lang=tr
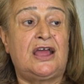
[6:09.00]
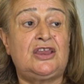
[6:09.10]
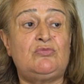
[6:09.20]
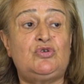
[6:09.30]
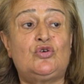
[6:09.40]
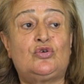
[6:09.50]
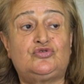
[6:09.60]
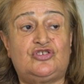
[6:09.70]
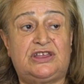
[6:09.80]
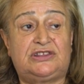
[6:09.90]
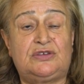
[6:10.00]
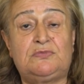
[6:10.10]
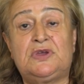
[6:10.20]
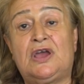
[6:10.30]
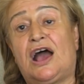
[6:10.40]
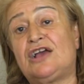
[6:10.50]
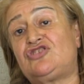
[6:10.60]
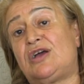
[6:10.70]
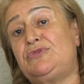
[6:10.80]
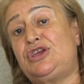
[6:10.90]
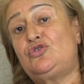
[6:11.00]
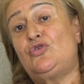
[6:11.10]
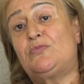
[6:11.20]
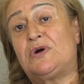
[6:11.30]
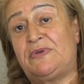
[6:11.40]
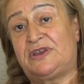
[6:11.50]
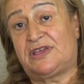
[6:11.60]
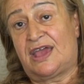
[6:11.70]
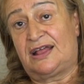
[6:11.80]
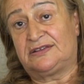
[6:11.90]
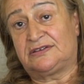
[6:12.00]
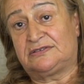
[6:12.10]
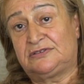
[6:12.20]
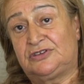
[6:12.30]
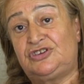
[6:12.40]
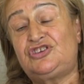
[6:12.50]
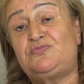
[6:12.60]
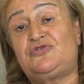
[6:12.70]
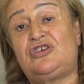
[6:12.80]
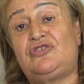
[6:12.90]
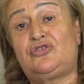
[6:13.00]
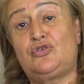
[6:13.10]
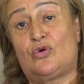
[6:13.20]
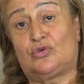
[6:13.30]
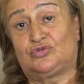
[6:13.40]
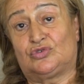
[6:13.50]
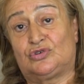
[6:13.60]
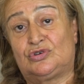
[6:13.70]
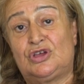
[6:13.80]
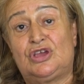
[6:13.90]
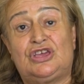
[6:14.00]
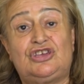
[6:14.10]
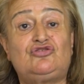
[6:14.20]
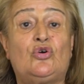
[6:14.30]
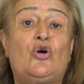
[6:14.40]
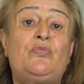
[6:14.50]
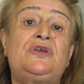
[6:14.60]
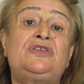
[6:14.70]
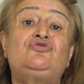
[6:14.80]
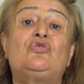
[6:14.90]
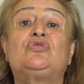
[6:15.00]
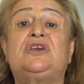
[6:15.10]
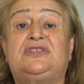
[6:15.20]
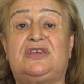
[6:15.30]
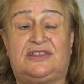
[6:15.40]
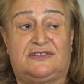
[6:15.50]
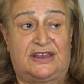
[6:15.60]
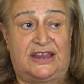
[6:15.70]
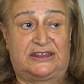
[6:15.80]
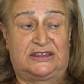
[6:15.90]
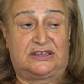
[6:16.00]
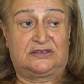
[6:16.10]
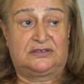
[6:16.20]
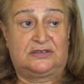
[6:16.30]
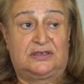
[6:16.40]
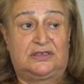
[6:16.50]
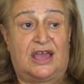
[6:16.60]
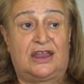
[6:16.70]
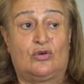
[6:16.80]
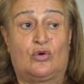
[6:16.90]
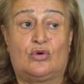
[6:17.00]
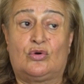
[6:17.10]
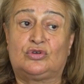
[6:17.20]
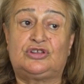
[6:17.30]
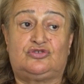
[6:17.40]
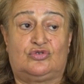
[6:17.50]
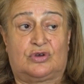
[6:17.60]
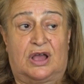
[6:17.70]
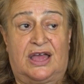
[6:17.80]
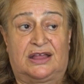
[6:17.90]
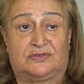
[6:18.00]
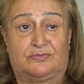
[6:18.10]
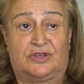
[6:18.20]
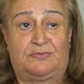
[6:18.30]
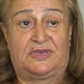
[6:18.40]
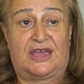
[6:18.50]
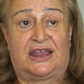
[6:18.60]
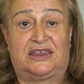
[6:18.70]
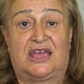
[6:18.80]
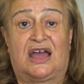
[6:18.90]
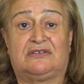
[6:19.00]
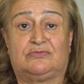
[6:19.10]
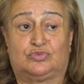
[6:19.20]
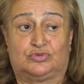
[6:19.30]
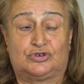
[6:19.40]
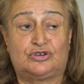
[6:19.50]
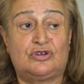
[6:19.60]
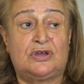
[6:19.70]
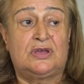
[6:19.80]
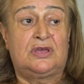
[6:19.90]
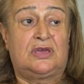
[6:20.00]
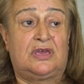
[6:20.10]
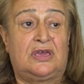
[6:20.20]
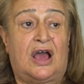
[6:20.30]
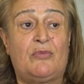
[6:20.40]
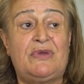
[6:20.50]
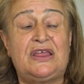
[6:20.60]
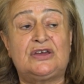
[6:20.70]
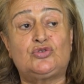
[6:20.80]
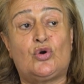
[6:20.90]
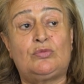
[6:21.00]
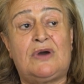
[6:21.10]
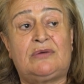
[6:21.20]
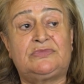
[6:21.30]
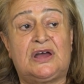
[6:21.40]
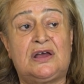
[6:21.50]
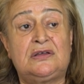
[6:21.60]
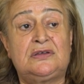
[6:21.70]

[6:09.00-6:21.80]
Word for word: Annemi yolcu ettim. Akşamleyin ölüm haberi geldi. Hiçbir şeysi yoktu. İşte o beni çok kötü etkiledi. Yani o, o da çok hayatımda bir yani yer bulur. E, ameliyat olmamda